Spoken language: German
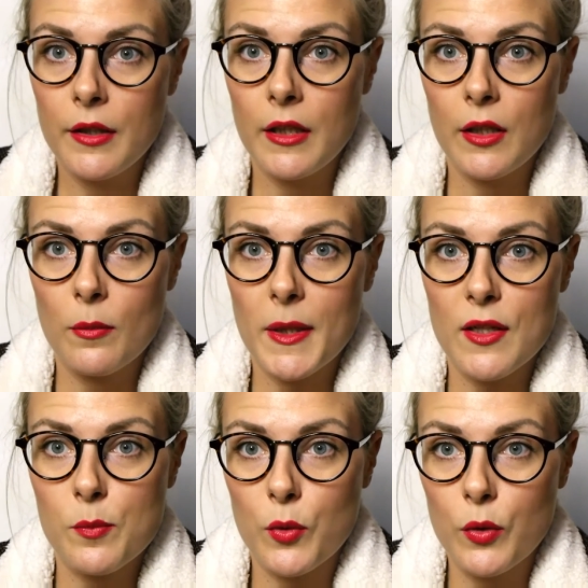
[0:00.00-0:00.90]
Hier nochmal
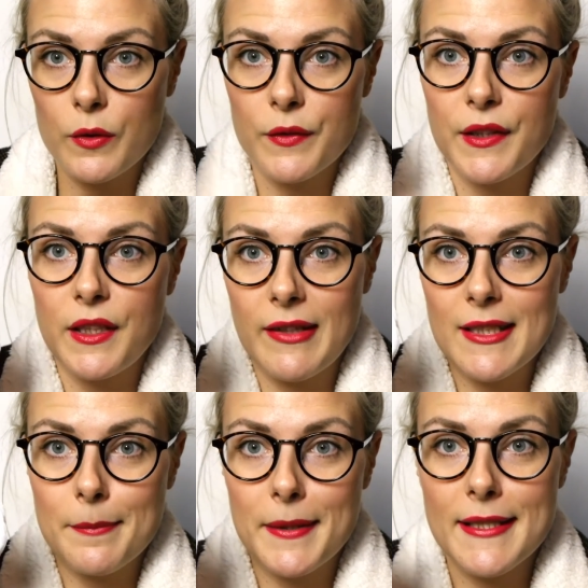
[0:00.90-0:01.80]
das Produkt, hier die
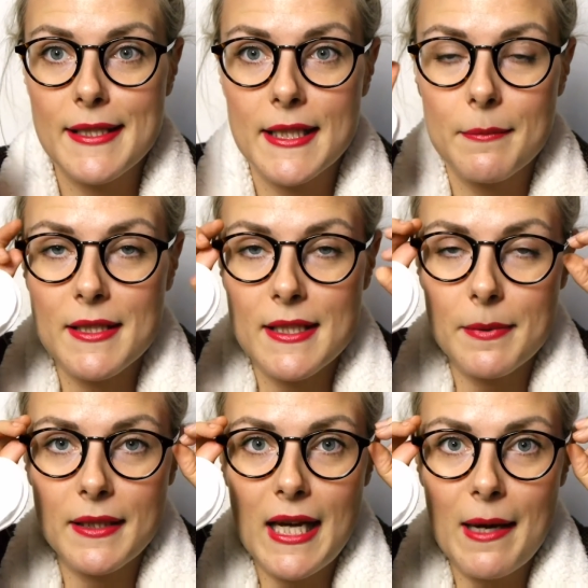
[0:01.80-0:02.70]
Wattepads. Ich nehme jetzt die
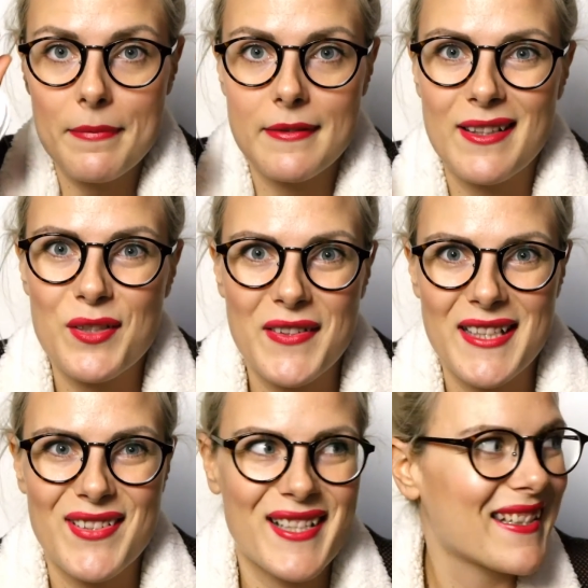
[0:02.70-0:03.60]
Brille ab, dadurch
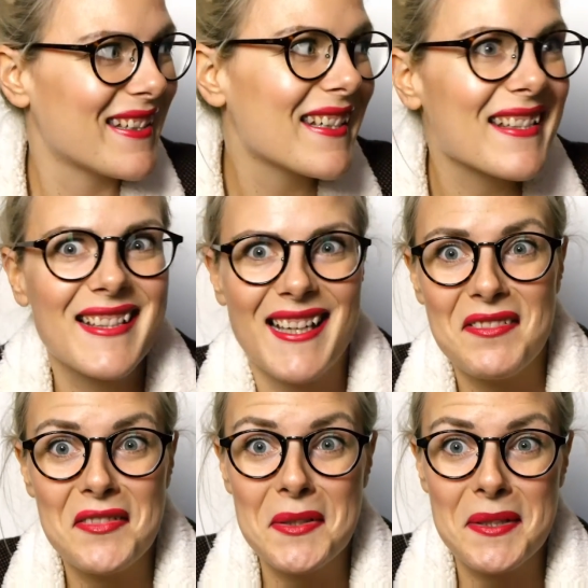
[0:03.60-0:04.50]
werde ich wahrscheinlich nicht
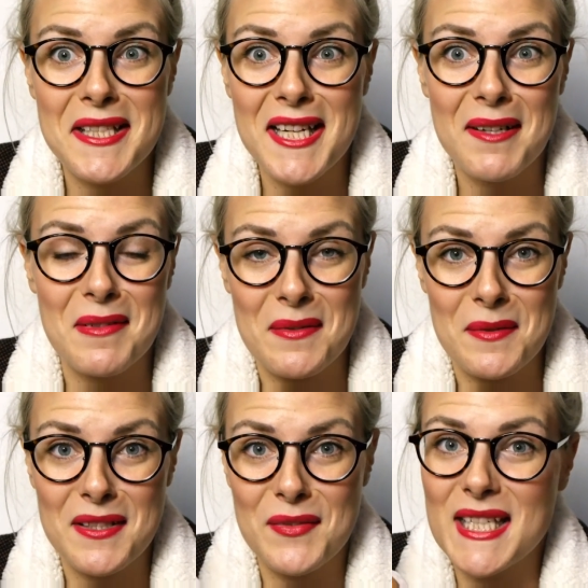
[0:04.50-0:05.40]
sehen, wie gut das Ergebnis
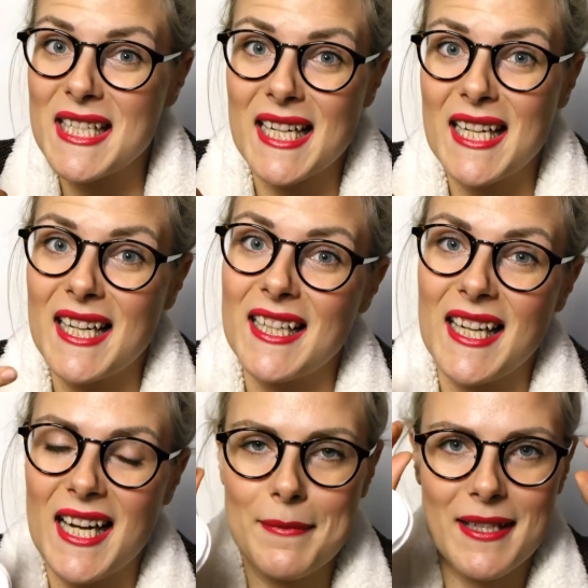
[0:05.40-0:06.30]
wird. Das werde ich nachher dann in
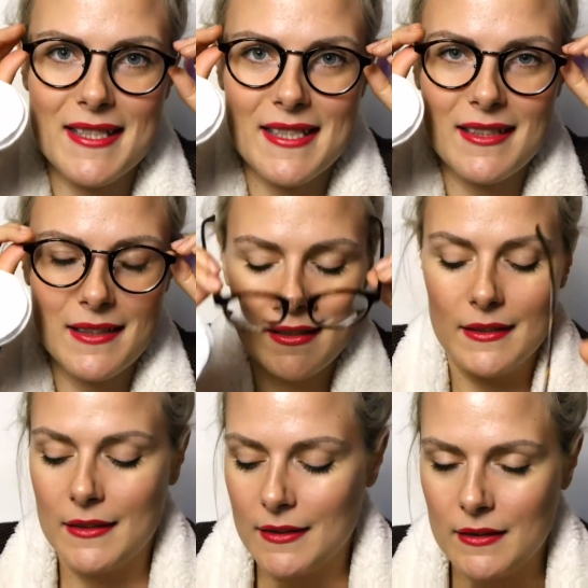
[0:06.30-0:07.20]
der Kamera sehen.
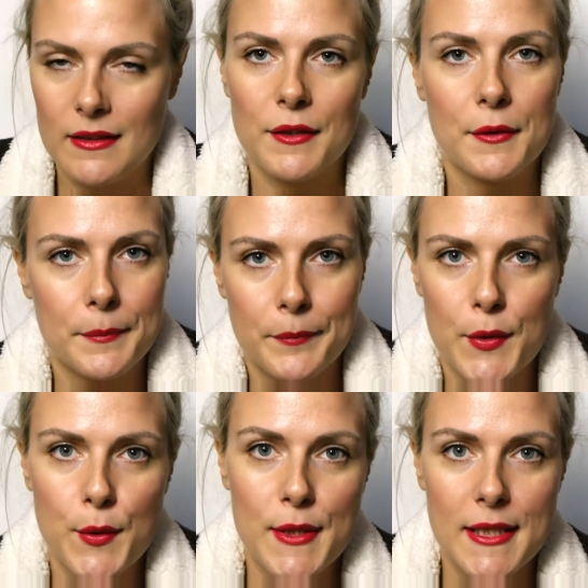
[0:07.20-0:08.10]

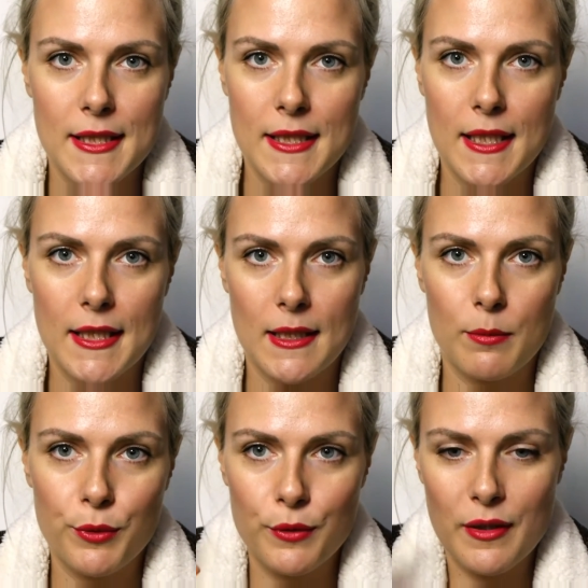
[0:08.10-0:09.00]
Kurzsichtigkeit
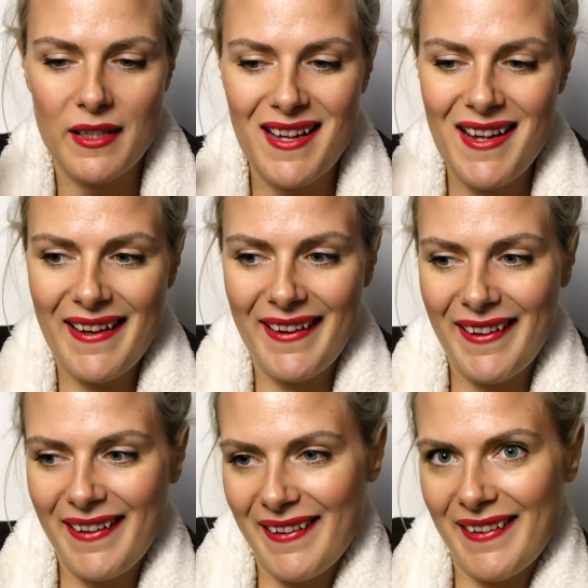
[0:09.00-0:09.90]
lebe hoch,
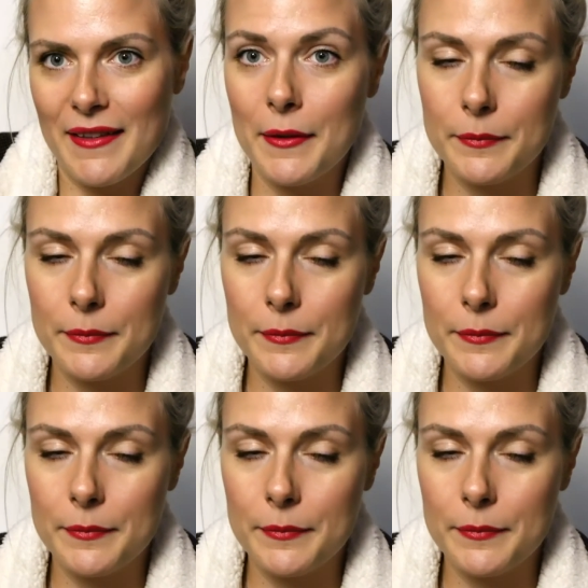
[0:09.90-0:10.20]
yay!